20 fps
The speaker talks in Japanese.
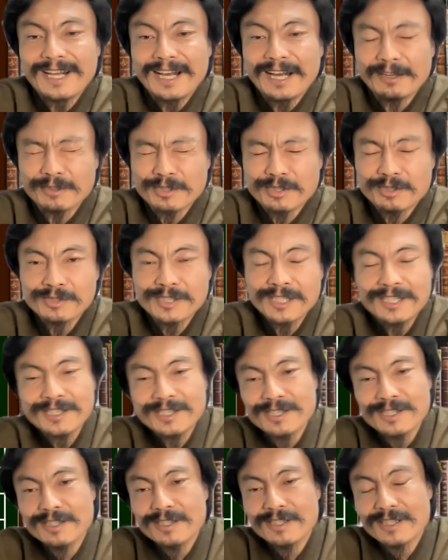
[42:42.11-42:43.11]
あの修
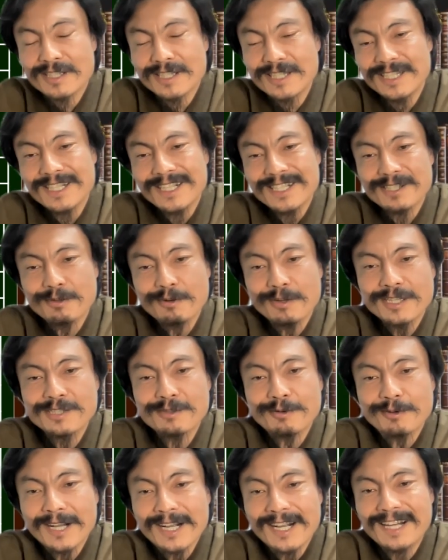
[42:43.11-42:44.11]
繕金がそれ以
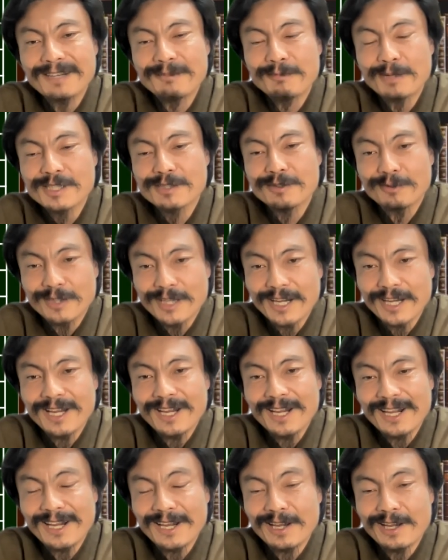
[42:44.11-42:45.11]
上かかりますの
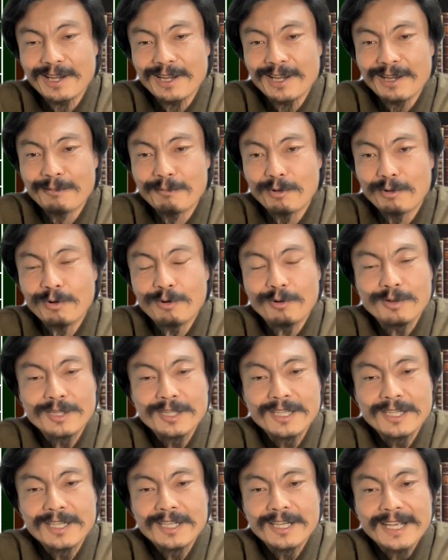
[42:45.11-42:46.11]
で、えー、もう
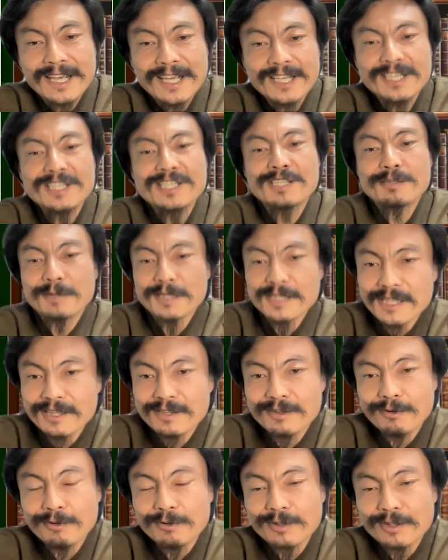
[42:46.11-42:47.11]
返金しませ
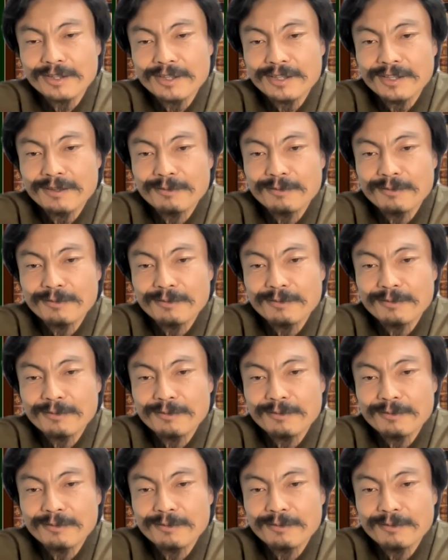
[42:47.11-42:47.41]
んよ、